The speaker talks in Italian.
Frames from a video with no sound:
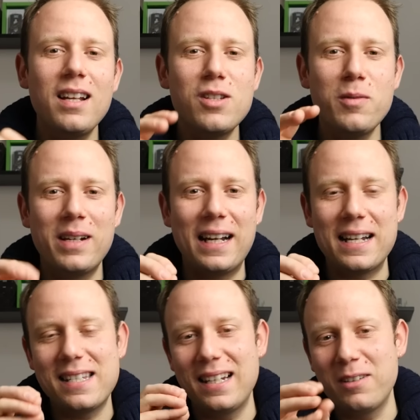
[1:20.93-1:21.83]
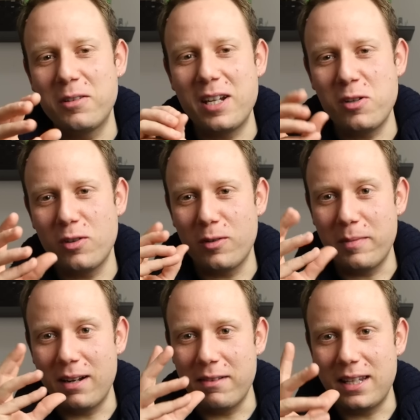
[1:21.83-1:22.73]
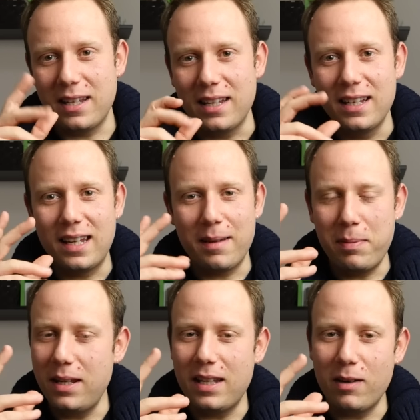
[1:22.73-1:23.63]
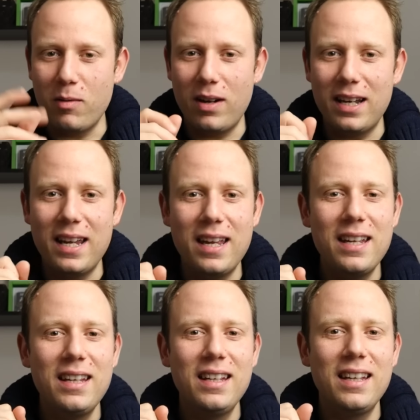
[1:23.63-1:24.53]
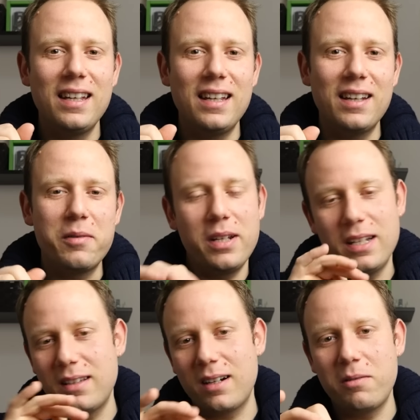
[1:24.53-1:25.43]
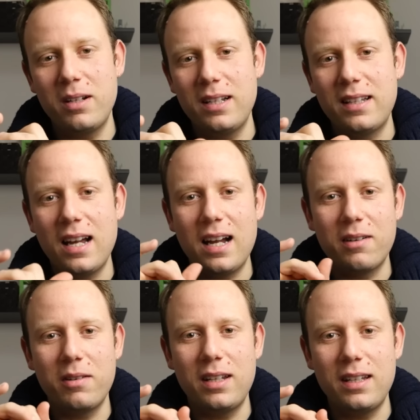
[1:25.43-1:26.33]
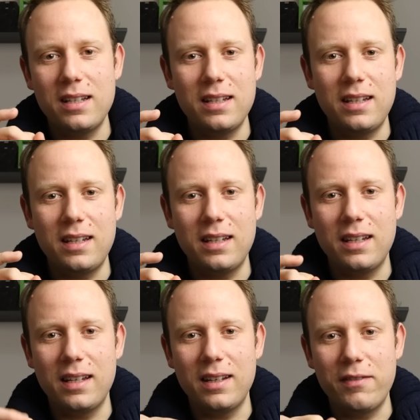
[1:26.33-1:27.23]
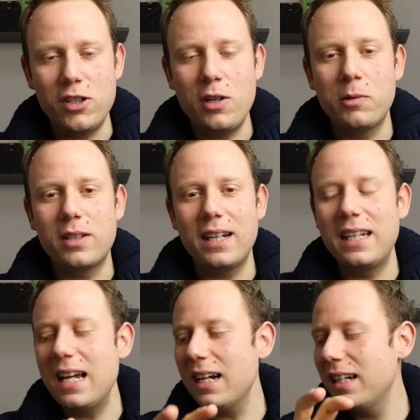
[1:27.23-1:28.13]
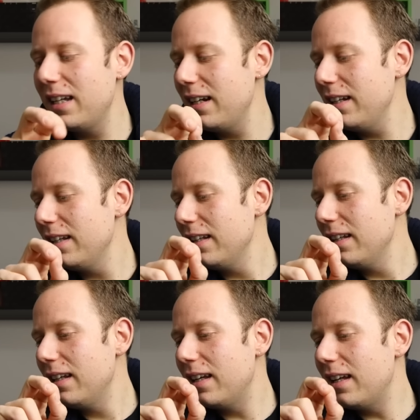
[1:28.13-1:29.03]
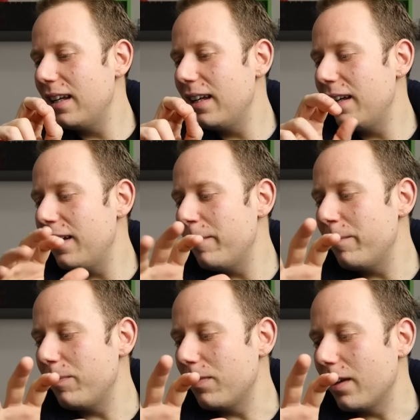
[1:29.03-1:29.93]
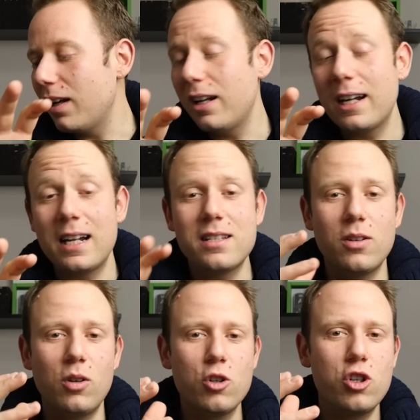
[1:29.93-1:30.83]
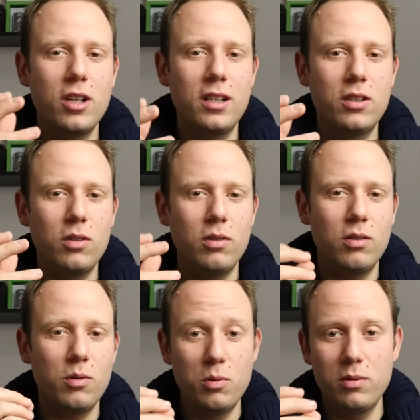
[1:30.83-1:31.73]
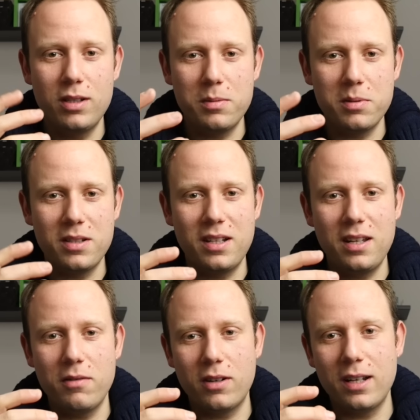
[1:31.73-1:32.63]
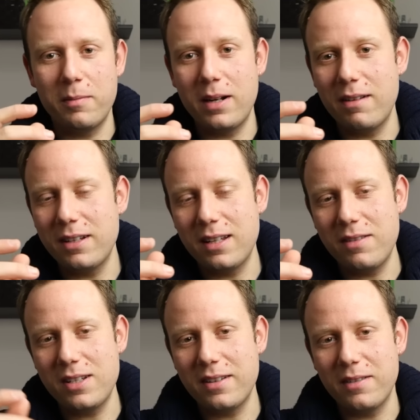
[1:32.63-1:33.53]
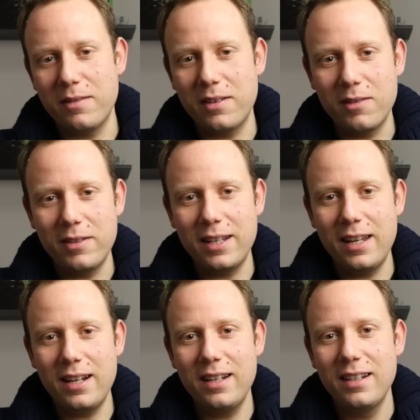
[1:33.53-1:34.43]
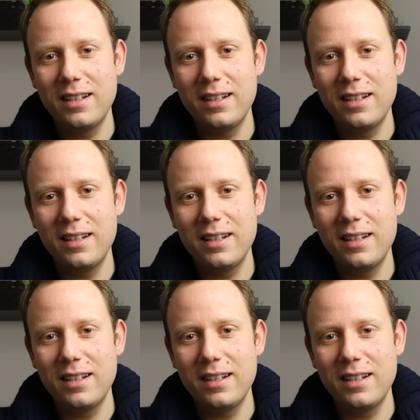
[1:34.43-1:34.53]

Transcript: Insomma ragazzi la location ormai l'avete capita qual è, eh, quindi tranquillità, quindi facciamo tre chiacchiere. Ehm, allora ragazzi ho scelto un dispositivo che ormai l'avete visto e ve lo farò vedere,